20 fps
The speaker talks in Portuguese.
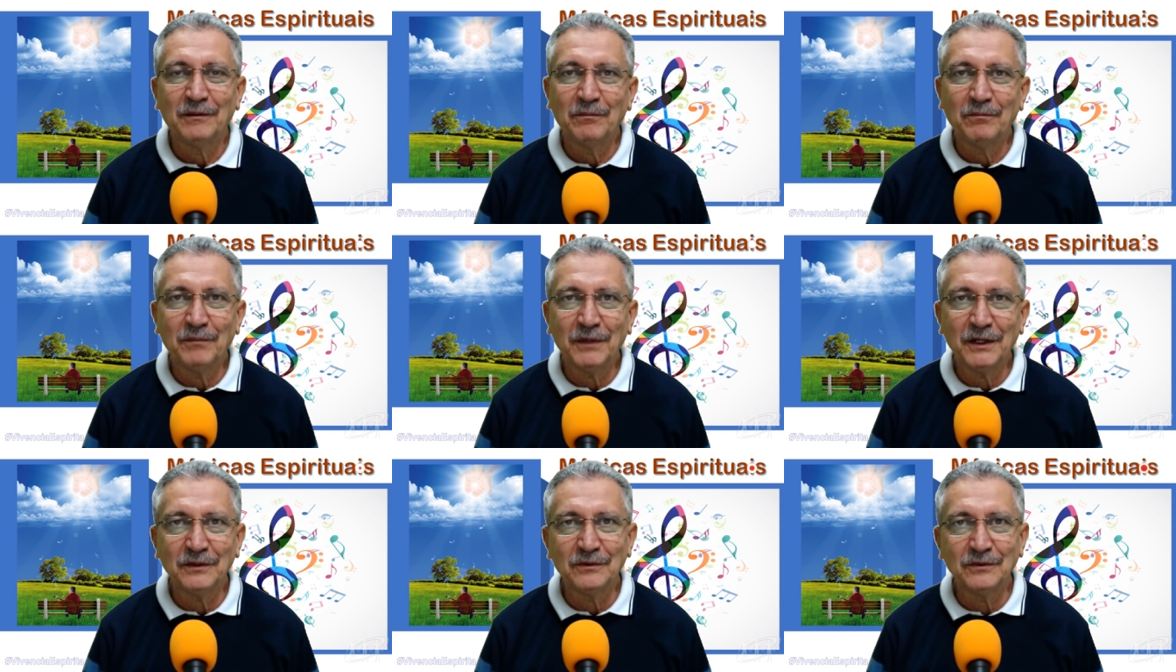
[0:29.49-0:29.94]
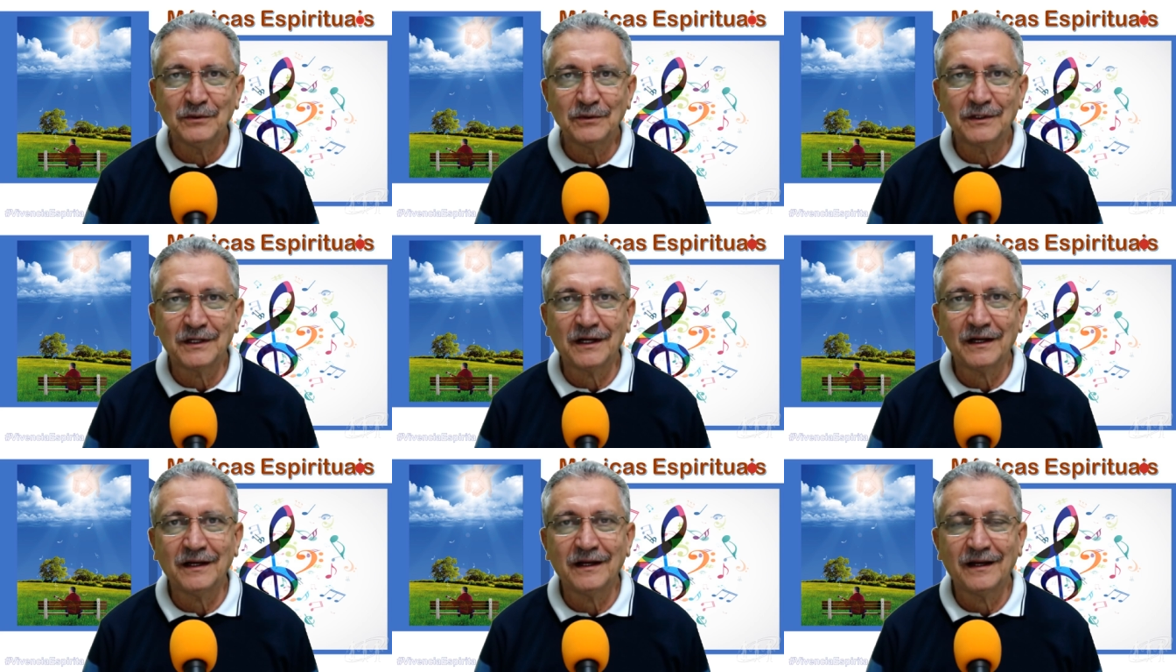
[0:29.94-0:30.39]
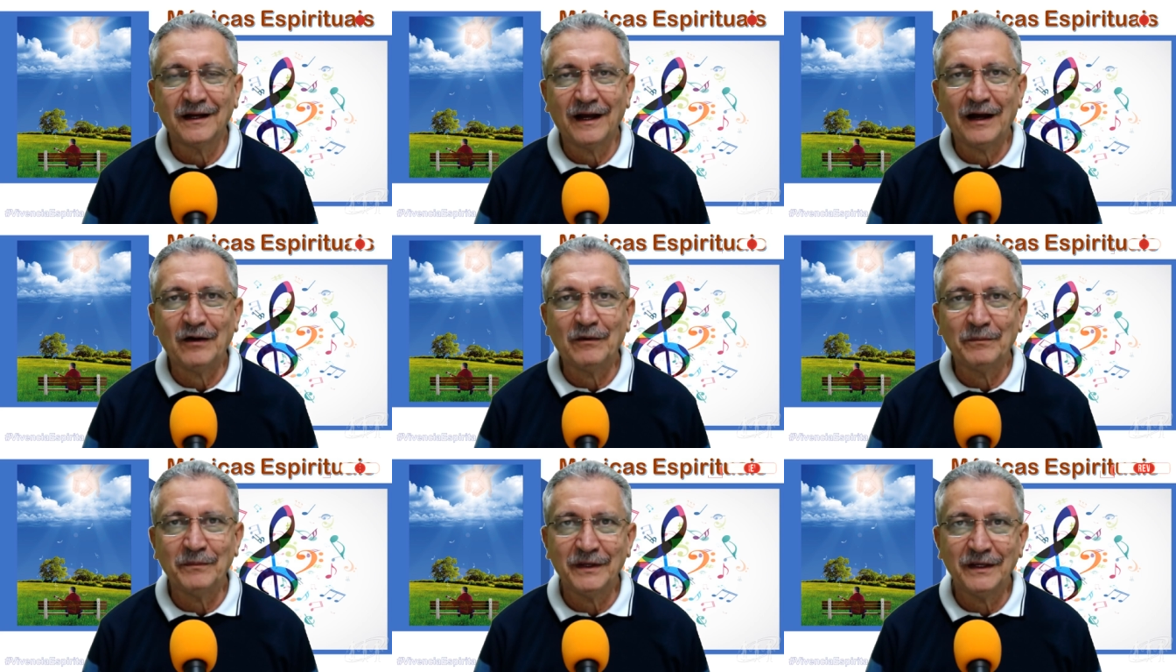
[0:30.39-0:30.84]
Manuca
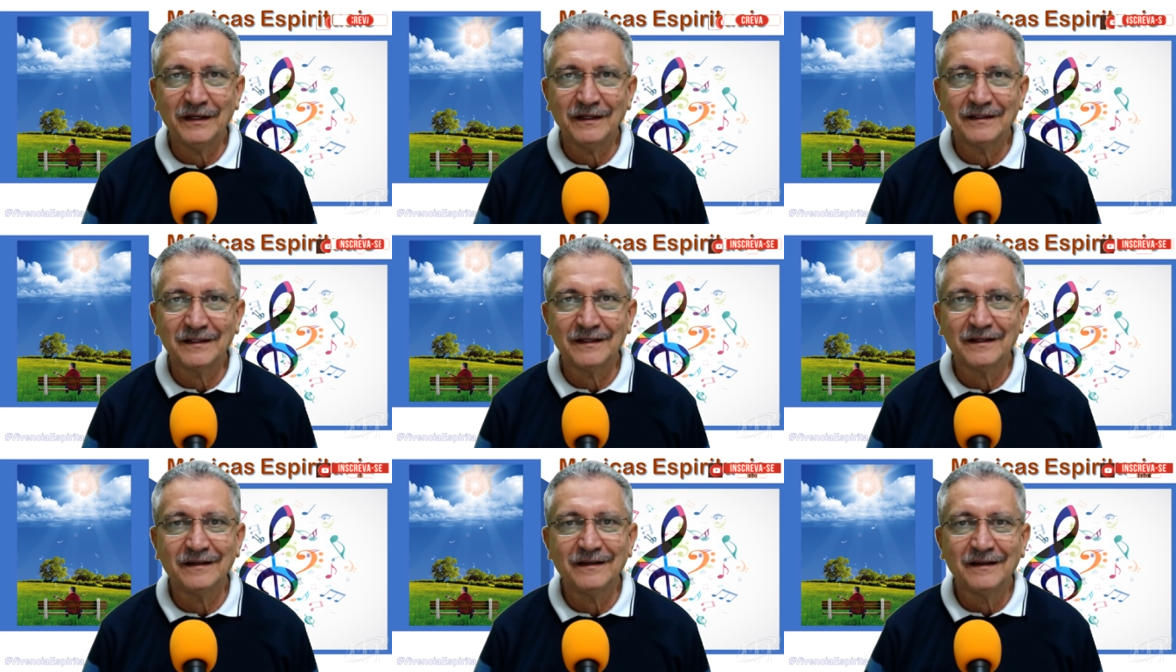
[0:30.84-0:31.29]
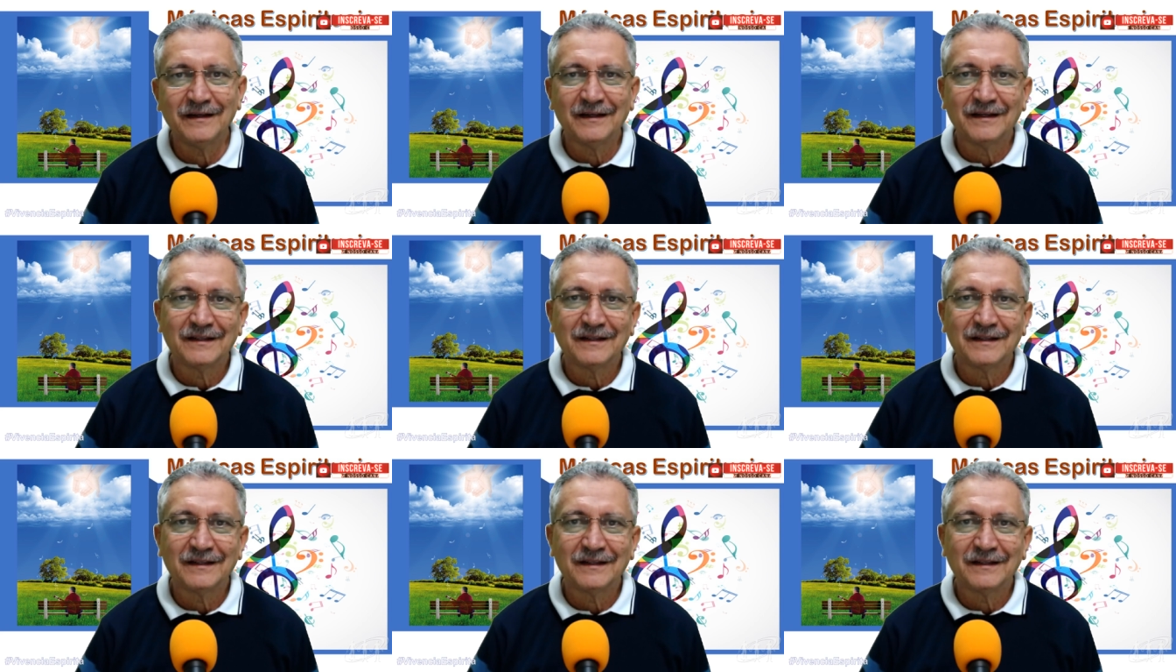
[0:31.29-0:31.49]
Almeida,